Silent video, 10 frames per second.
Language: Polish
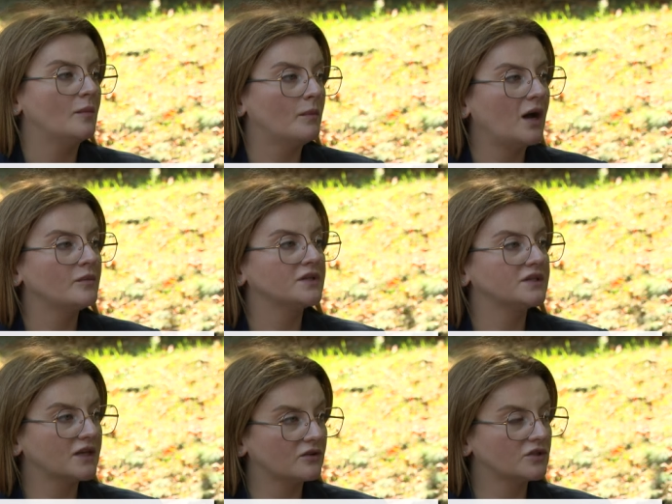mamy
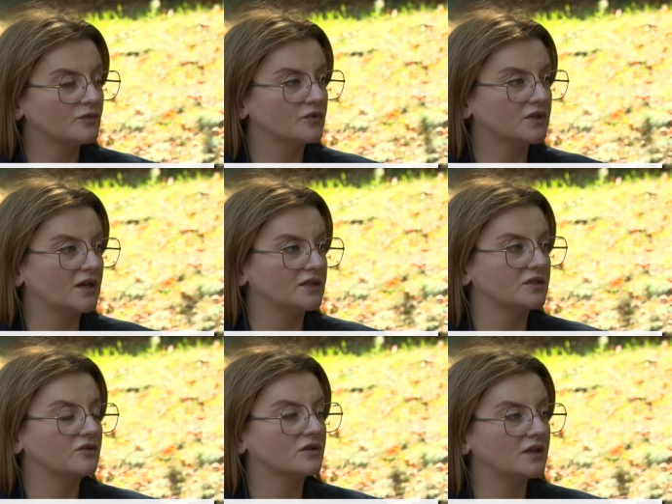tego typu teatr
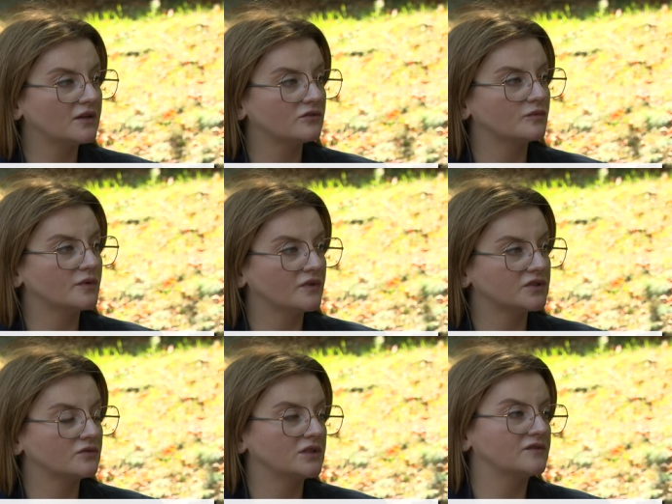i od lat odbywa
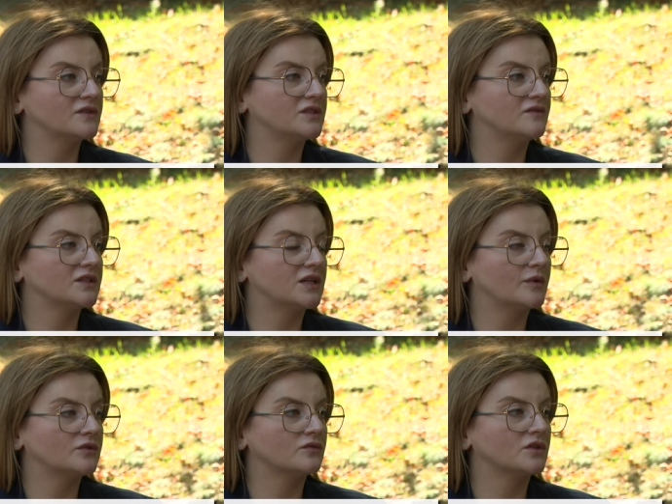się u nas festiwal
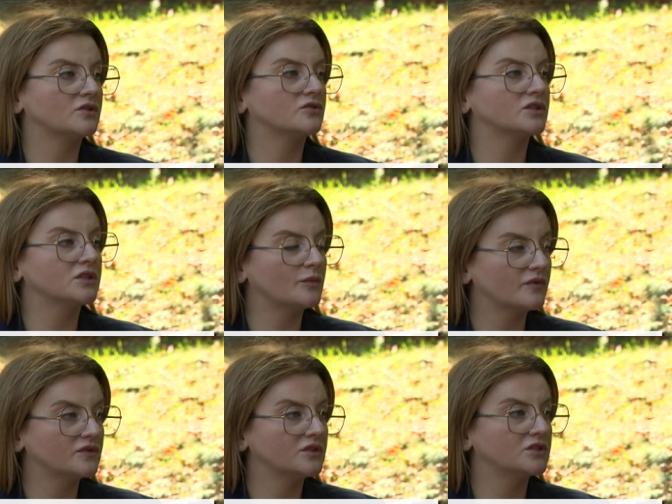dramaturgii, to że nie
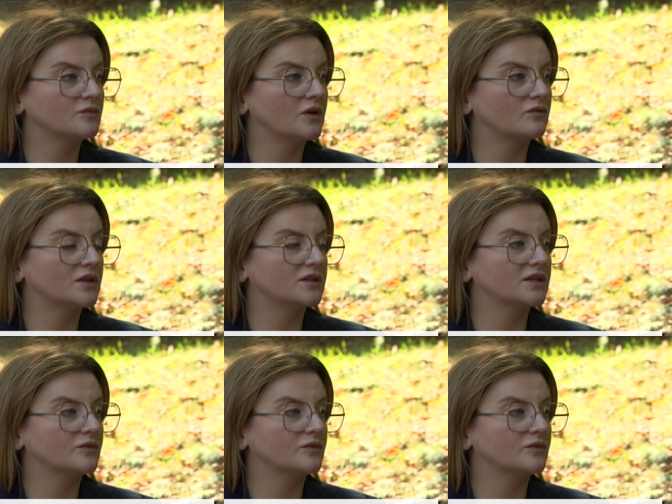powinniśmy akurat na